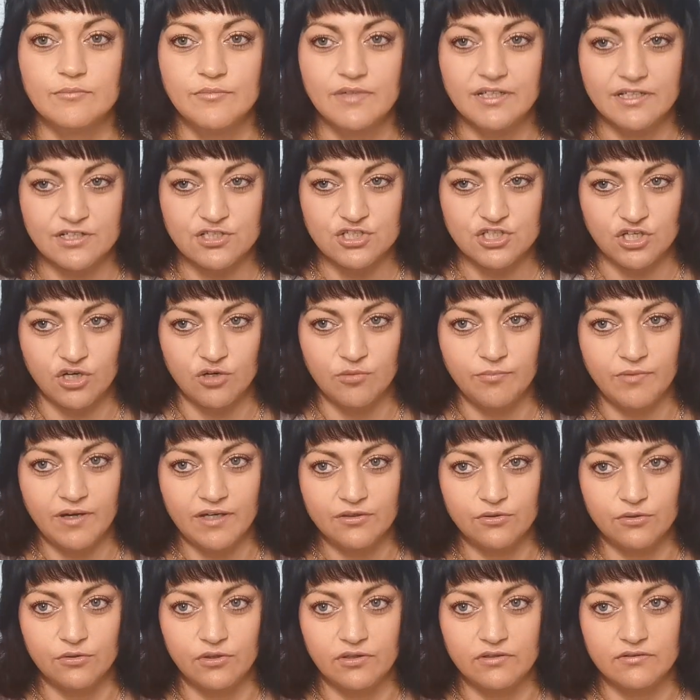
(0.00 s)
mir das
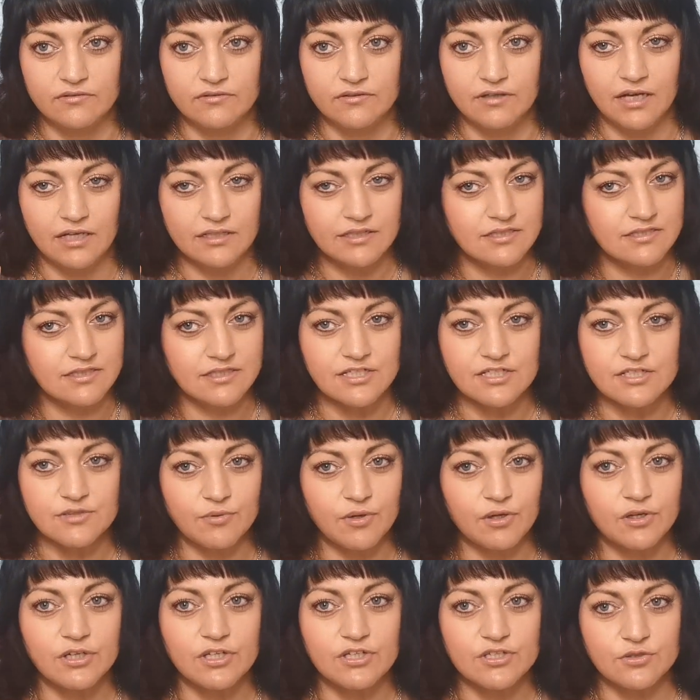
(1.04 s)
Schaumbad holen. Ach, das riecht
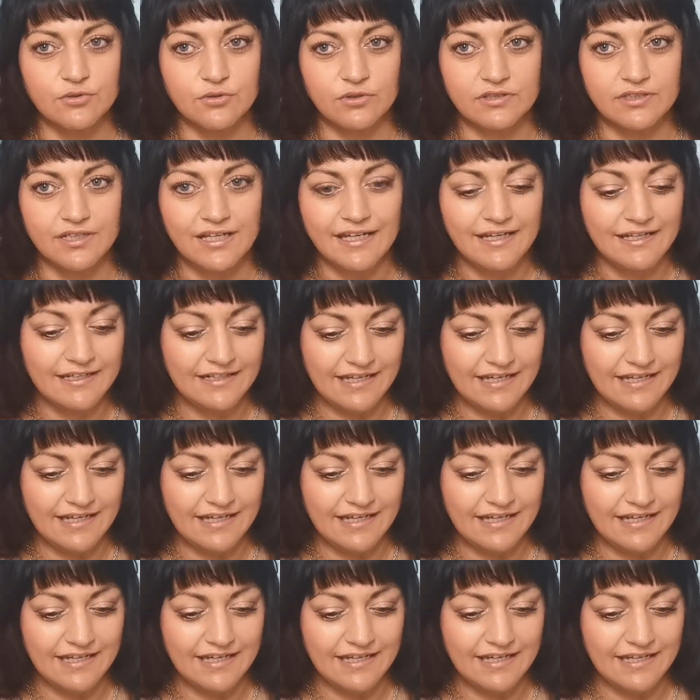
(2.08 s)
wirklich gut.